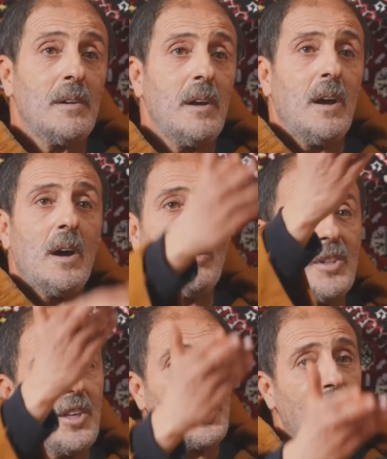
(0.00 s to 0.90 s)
يا
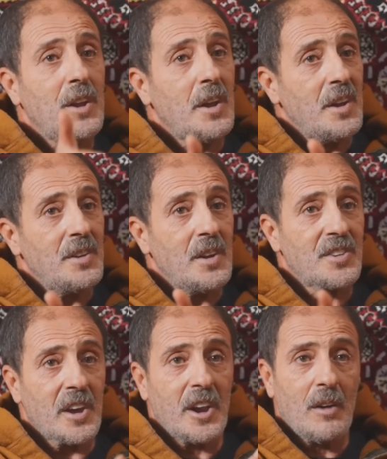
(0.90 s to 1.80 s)
ولدي الثاني راهي
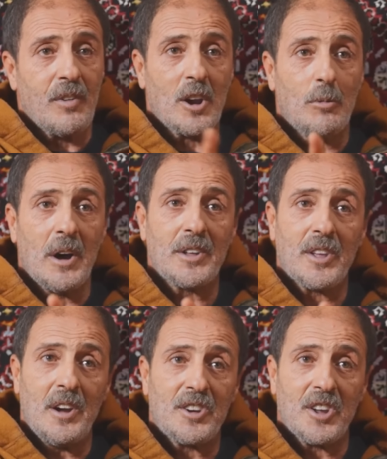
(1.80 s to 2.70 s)
صغيره في القمايط
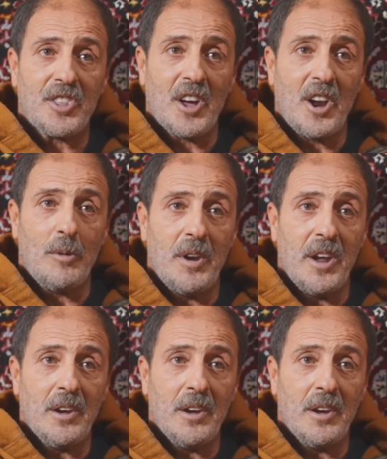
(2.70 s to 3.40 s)
الشيطان ابني